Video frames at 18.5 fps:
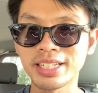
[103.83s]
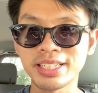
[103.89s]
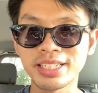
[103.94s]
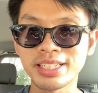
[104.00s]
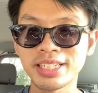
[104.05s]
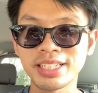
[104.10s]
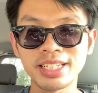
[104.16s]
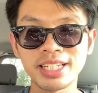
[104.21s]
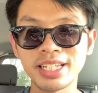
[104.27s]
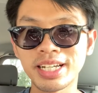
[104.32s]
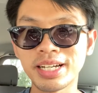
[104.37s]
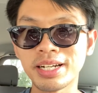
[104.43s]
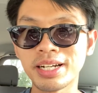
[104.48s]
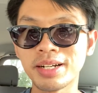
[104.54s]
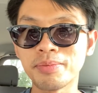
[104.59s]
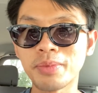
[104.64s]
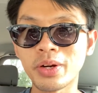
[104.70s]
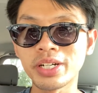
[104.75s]

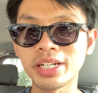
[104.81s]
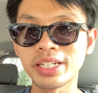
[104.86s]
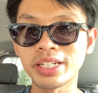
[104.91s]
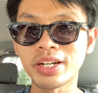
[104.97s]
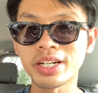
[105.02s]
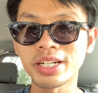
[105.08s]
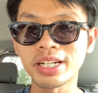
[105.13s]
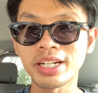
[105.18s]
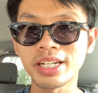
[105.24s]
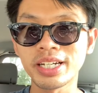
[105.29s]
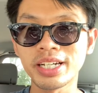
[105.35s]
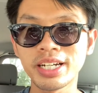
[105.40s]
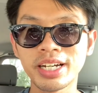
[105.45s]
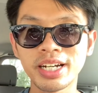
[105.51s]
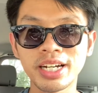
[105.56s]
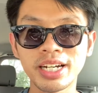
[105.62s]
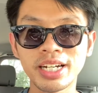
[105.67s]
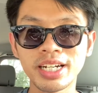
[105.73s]
là mọi người có cái
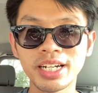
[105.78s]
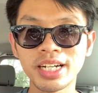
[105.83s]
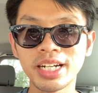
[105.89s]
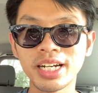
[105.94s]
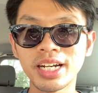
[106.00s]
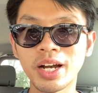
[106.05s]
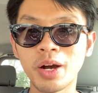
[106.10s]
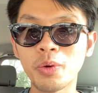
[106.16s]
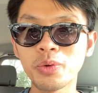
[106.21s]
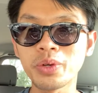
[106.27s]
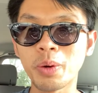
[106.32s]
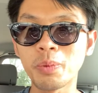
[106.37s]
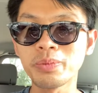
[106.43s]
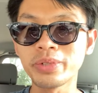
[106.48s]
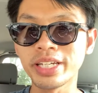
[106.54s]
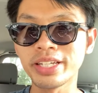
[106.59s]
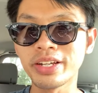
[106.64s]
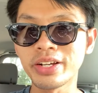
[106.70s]
hữu
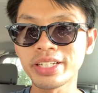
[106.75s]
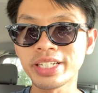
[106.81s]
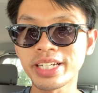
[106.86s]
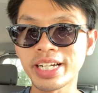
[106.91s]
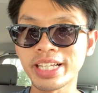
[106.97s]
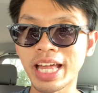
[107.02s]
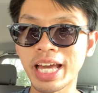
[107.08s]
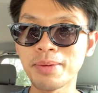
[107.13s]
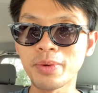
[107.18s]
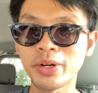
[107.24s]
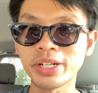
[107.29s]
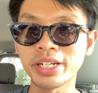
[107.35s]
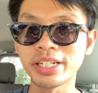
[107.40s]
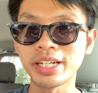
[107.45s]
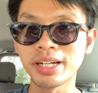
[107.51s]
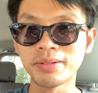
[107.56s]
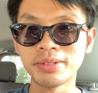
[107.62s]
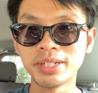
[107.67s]
dụng gì đó với cơ thể mọi
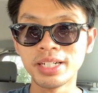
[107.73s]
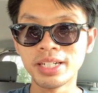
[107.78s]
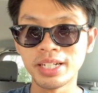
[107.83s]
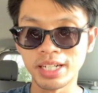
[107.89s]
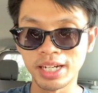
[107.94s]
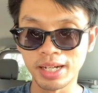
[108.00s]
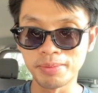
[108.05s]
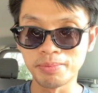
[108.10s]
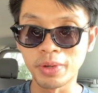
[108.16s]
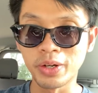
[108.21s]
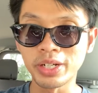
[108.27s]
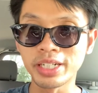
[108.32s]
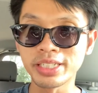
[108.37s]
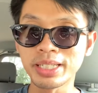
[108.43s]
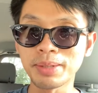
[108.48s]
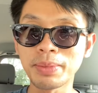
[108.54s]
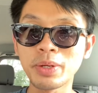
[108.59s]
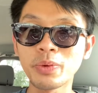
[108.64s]
người không? Không, mọi
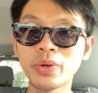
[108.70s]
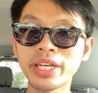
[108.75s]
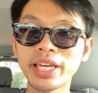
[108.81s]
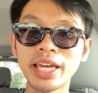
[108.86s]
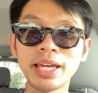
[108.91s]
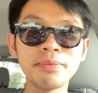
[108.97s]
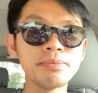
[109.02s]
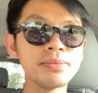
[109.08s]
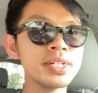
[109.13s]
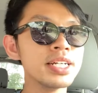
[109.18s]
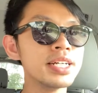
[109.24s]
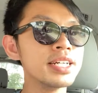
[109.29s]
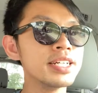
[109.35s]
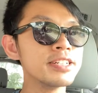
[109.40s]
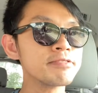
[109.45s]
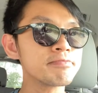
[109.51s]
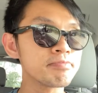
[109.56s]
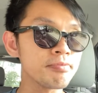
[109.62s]
người sẽ bị nguy hiểm,
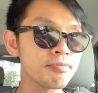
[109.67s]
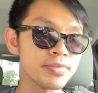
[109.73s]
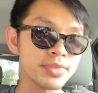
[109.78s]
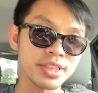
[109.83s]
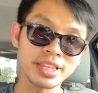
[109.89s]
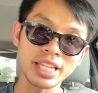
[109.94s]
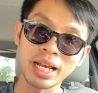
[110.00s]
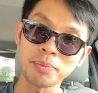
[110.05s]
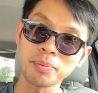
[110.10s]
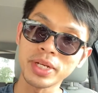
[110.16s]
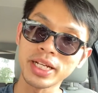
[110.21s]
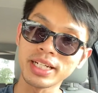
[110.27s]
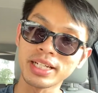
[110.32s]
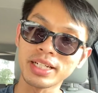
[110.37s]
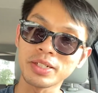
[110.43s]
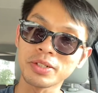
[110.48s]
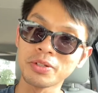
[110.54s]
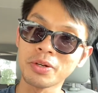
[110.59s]
đặc biệt
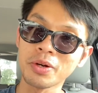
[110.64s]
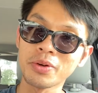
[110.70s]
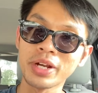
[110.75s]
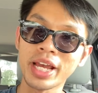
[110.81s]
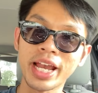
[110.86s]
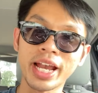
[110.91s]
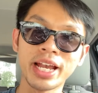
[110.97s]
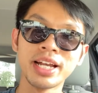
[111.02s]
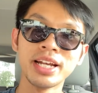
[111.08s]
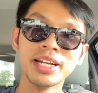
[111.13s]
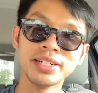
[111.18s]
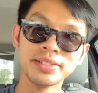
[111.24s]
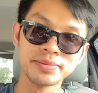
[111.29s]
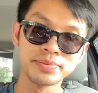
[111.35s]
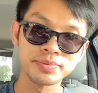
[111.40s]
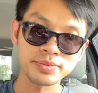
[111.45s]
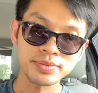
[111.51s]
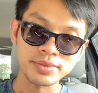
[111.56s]
là corona.
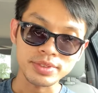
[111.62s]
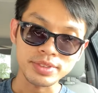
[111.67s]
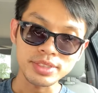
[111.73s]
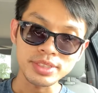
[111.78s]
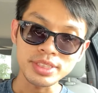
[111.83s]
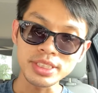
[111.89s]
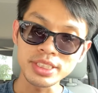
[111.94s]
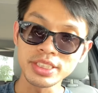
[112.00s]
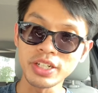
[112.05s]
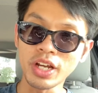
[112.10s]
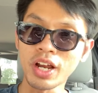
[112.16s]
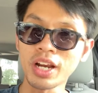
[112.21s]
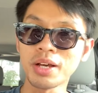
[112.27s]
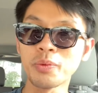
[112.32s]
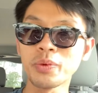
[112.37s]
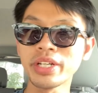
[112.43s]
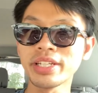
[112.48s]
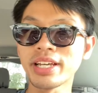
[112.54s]
Đó
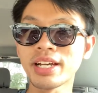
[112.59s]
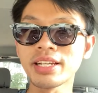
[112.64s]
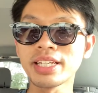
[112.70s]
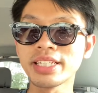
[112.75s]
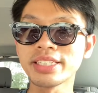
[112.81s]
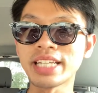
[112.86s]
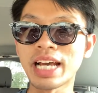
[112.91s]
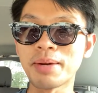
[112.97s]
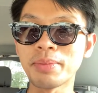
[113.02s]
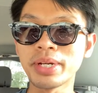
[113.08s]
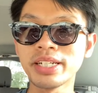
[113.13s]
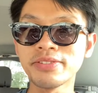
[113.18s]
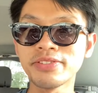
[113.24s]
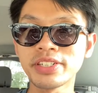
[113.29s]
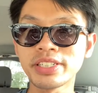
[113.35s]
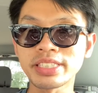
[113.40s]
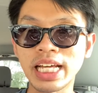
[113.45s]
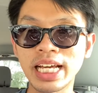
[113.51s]
là nguyên nhân vì sao mấy nước
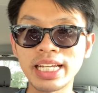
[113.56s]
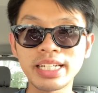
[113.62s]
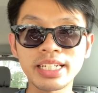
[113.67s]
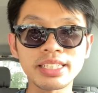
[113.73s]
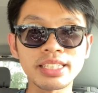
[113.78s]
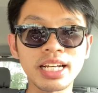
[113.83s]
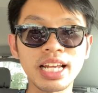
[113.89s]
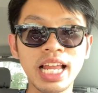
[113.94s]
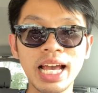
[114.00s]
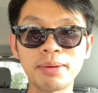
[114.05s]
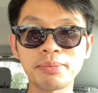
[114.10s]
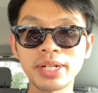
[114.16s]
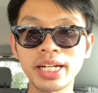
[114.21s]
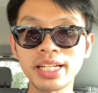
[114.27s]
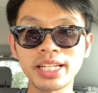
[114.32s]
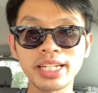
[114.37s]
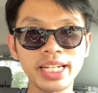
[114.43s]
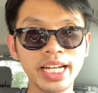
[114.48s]
phương Tây người ta làm
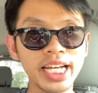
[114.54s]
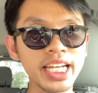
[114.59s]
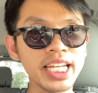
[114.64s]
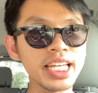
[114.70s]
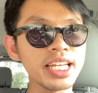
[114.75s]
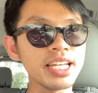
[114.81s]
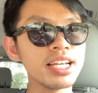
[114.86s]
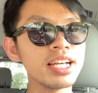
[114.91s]
rất là kỹ.